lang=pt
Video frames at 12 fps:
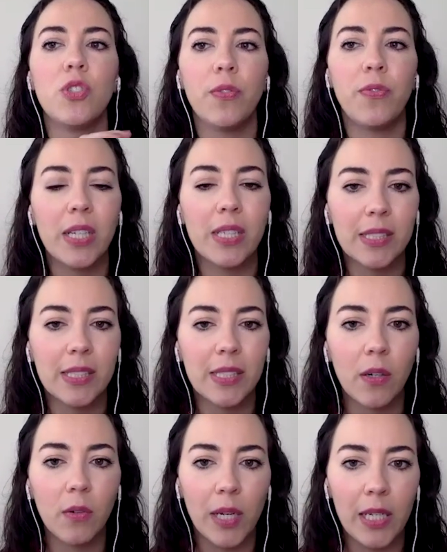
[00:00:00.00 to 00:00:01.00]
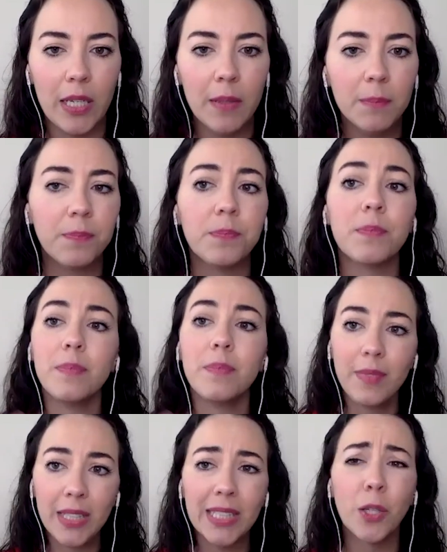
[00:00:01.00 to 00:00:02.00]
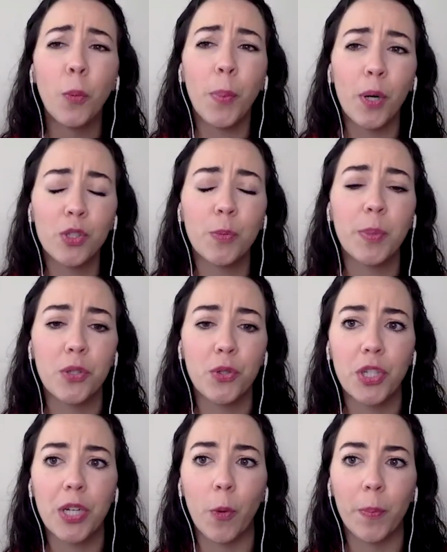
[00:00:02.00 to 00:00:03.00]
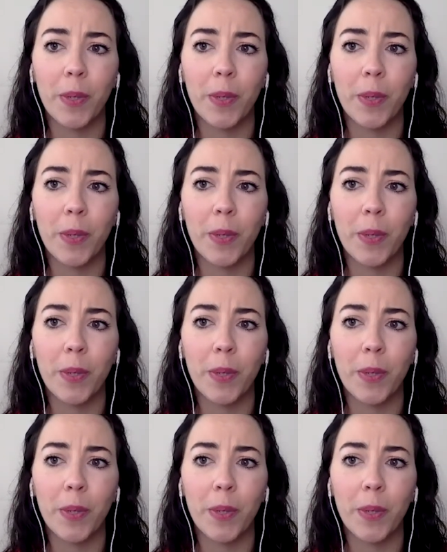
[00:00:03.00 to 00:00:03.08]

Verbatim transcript: de fricção ali, então pode prejudicar o